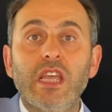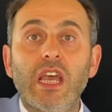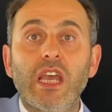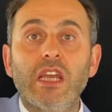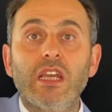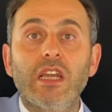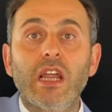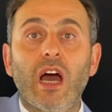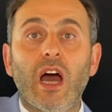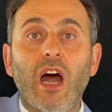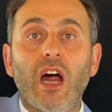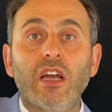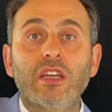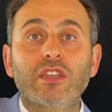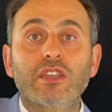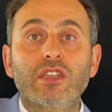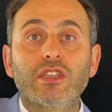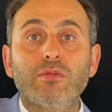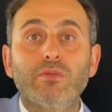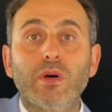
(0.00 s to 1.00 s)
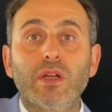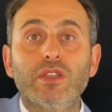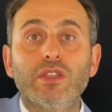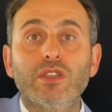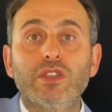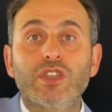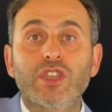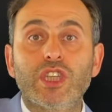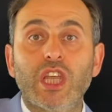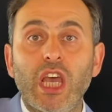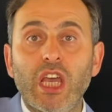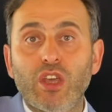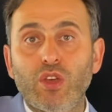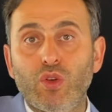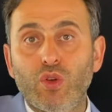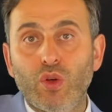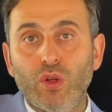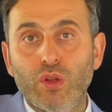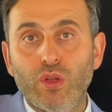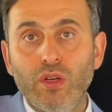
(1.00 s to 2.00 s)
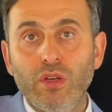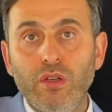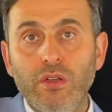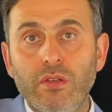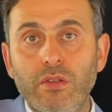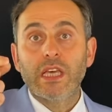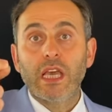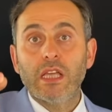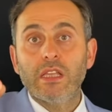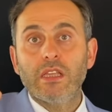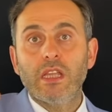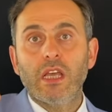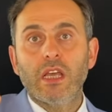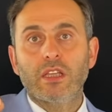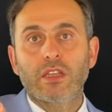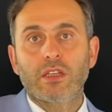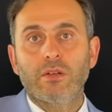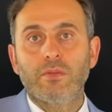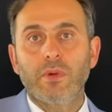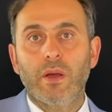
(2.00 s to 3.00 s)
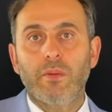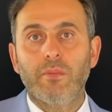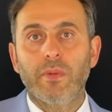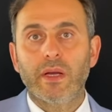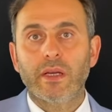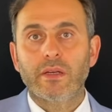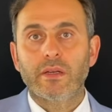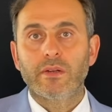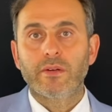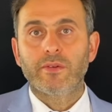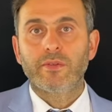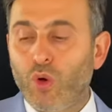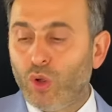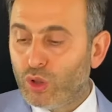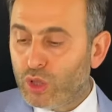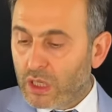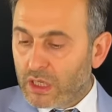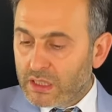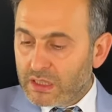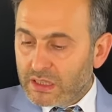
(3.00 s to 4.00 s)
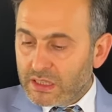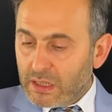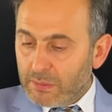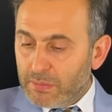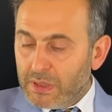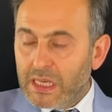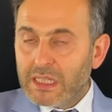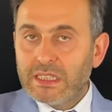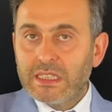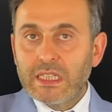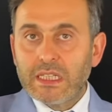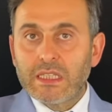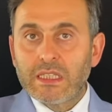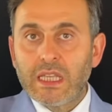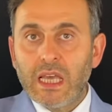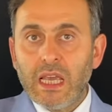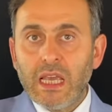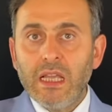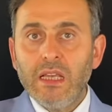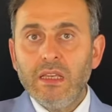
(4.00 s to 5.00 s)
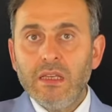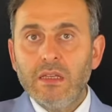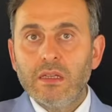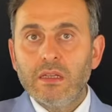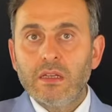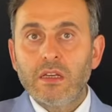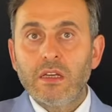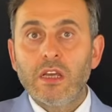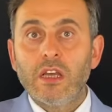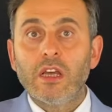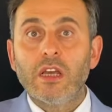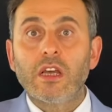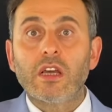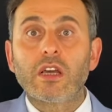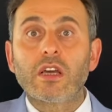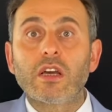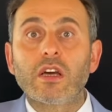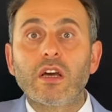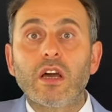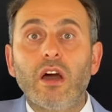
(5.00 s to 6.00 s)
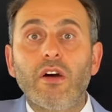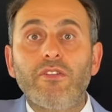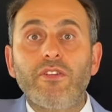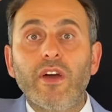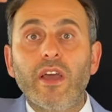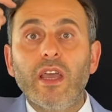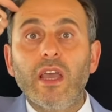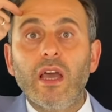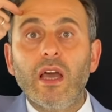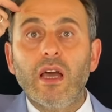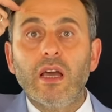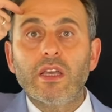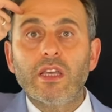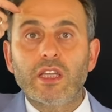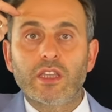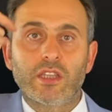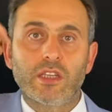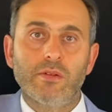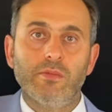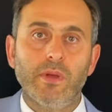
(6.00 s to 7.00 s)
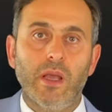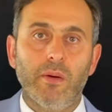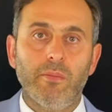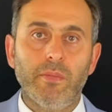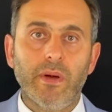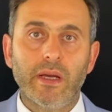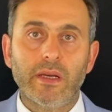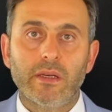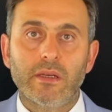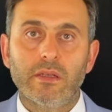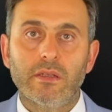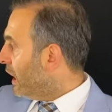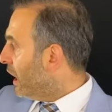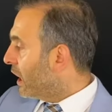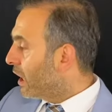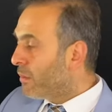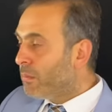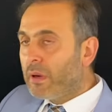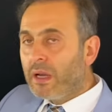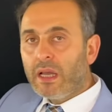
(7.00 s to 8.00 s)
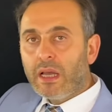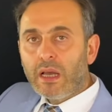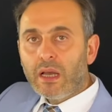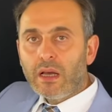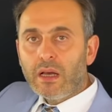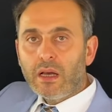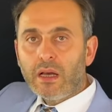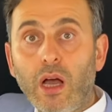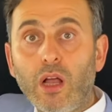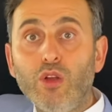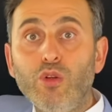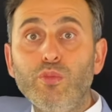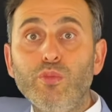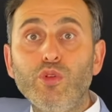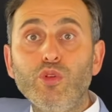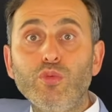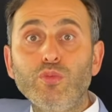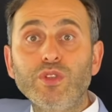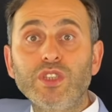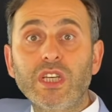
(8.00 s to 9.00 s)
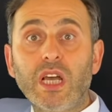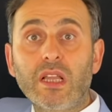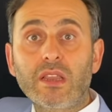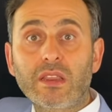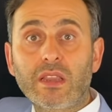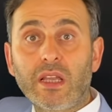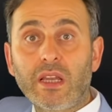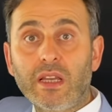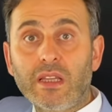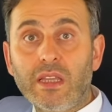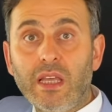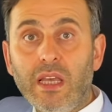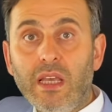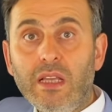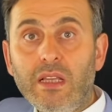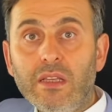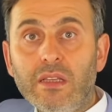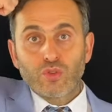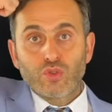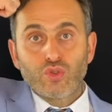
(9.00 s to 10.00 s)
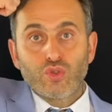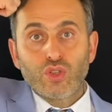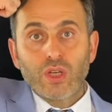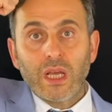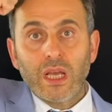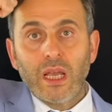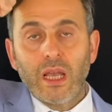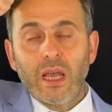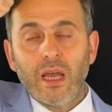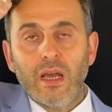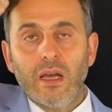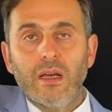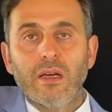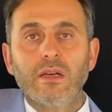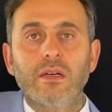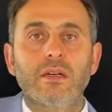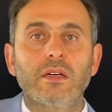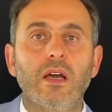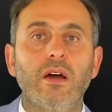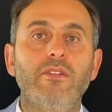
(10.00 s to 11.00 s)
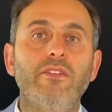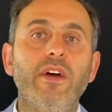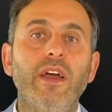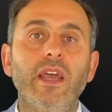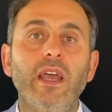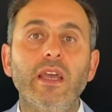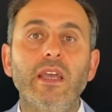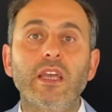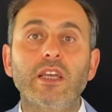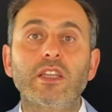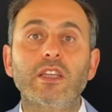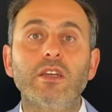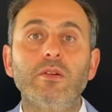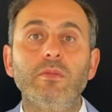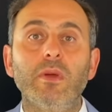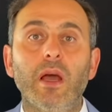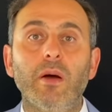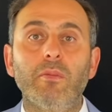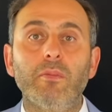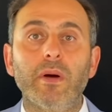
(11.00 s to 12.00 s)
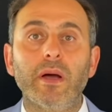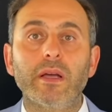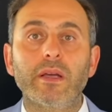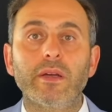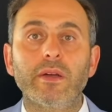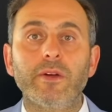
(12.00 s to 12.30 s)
değerini arttırmanın tek yolu kendine yatırım yapmak. Kollarınıza bilezik değil, kafaya yatırım yapmak. Arabaya, alüminyum jantlara değil, şuraya, kafaya yatırım yapmak.